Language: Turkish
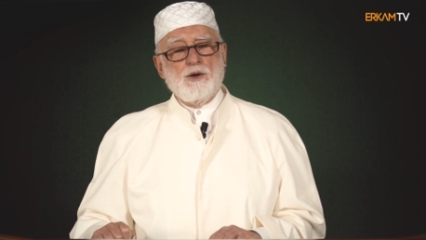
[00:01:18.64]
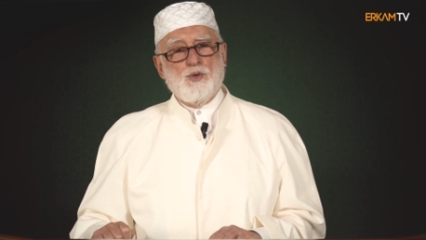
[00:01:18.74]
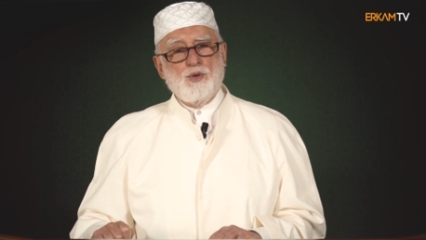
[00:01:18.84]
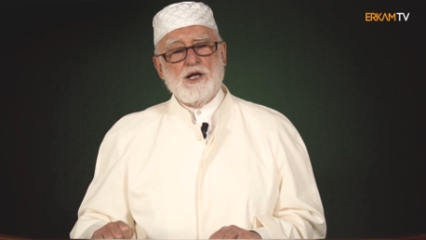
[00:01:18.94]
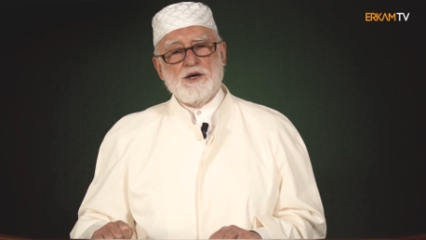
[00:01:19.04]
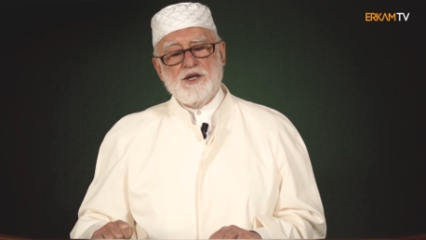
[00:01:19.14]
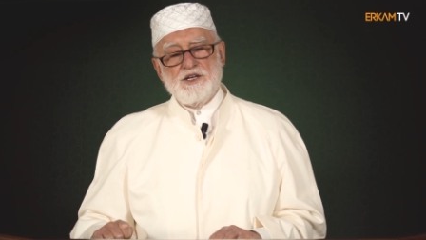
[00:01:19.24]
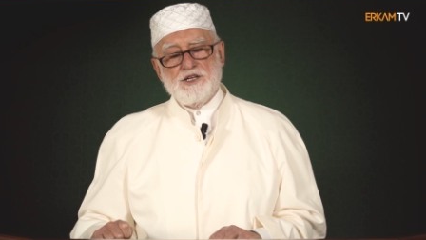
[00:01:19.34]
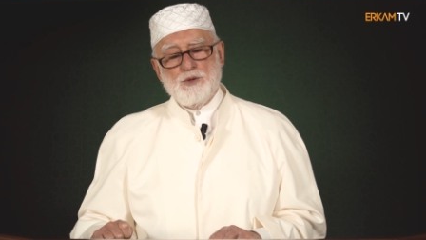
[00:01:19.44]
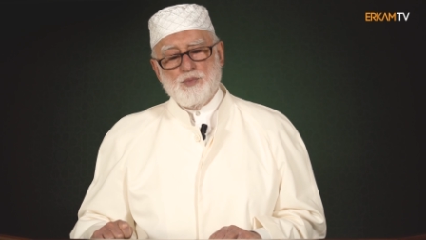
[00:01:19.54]
kul hakkı
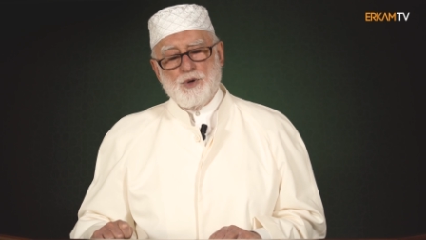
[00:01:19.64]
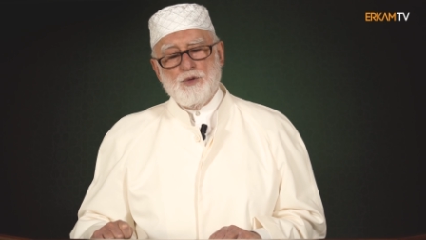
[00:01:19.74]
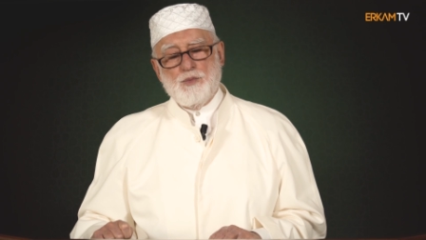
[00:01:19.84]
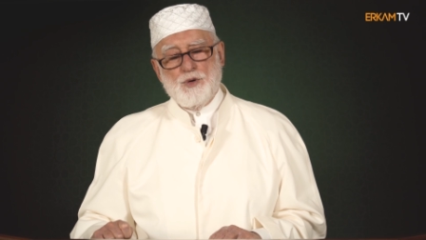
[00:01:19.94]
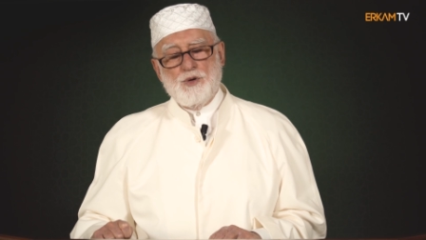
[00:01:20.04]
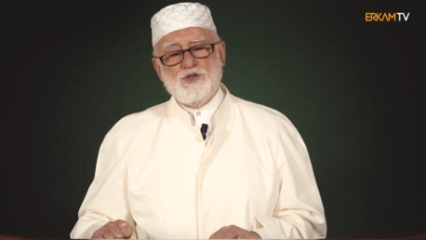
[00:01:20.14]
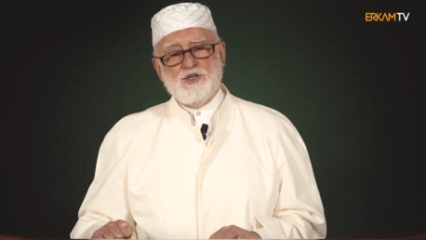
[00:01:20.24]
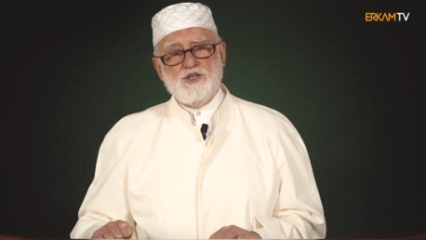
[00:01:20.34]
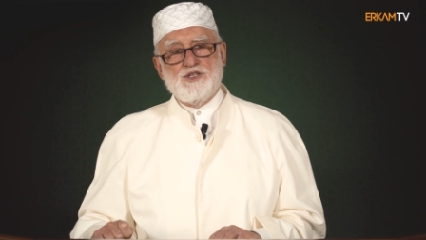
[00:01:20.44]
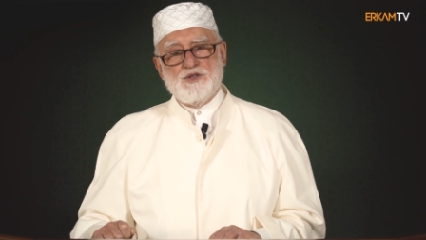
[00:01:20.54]
geçen bol bol onun
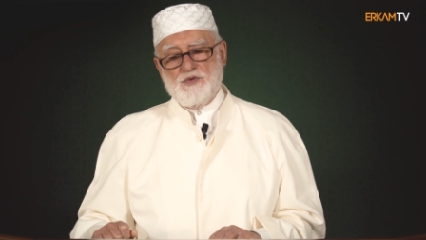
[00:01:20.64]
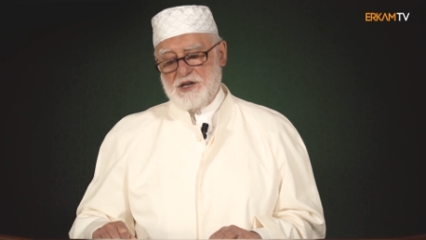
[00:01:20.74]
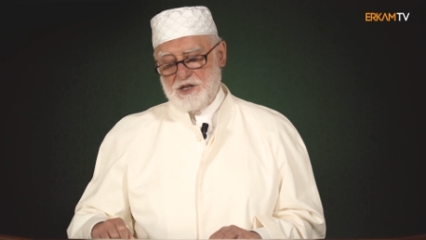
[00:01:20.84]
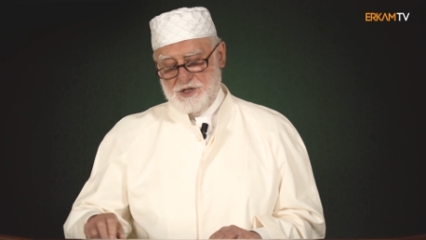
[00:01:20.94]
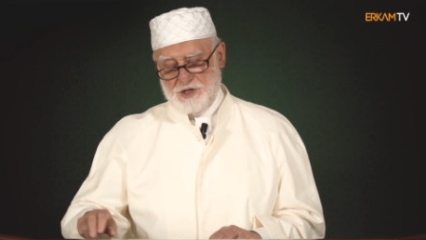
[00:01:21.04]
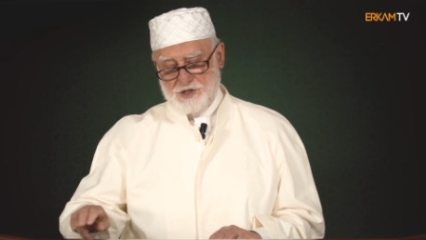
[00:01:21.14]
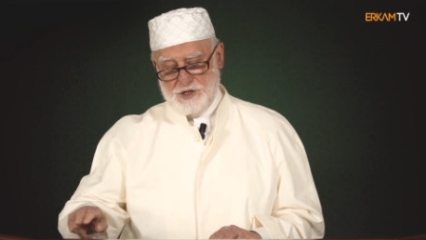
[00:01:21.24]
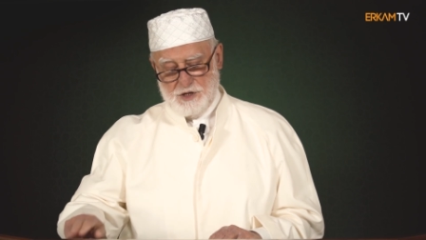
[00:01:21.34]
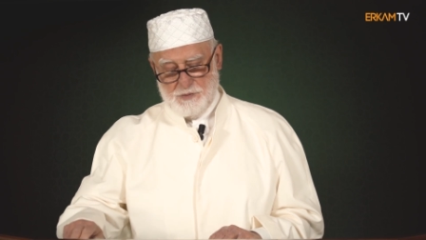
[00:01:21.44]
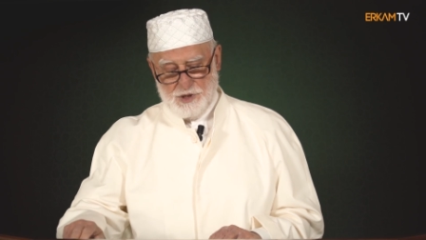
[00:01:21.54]
için istiğfar edecek
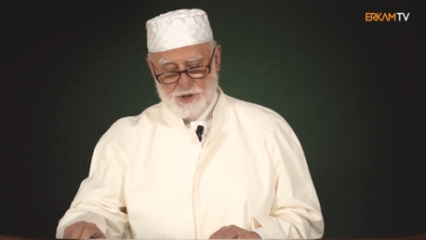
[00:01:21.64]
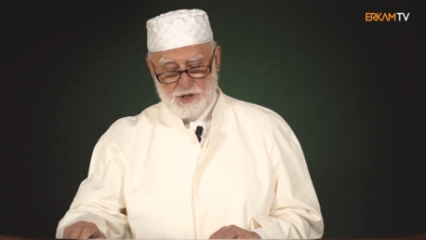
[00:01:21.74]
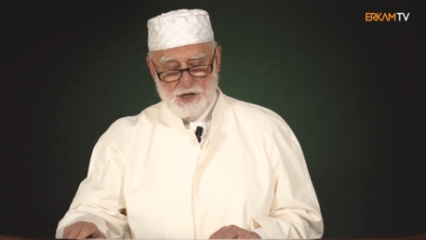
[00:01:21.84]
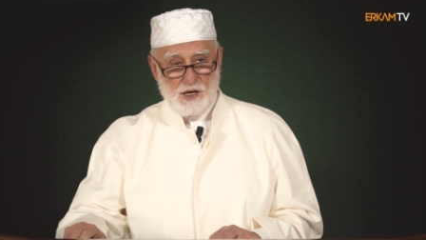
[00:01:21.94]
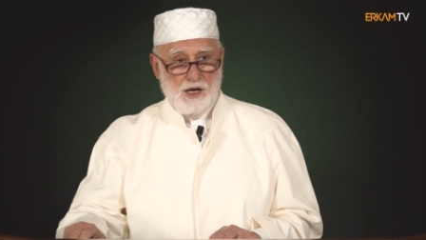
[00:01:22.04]
Cenab-ı Hak'tan.